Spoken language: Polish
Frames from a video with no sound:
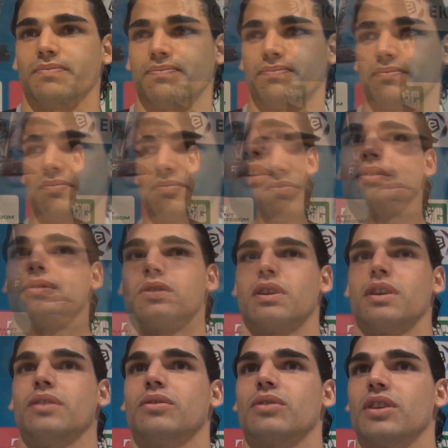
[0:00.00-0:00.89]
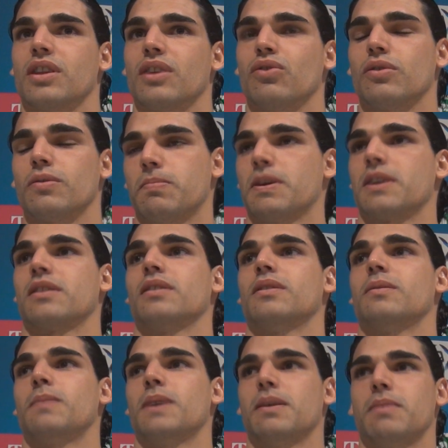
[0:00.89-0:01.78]
Y claro, claro,
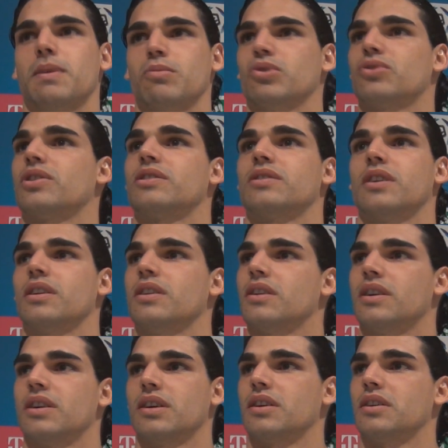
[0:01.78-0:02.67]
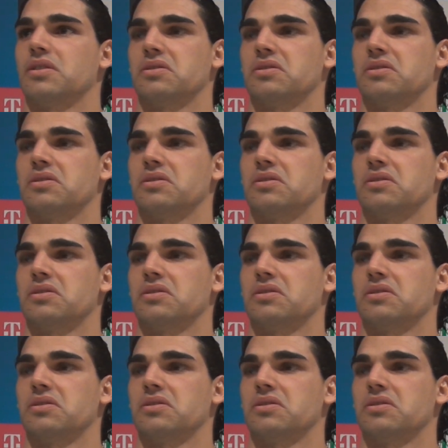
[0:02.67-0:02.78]
partidos más vamos a salir a...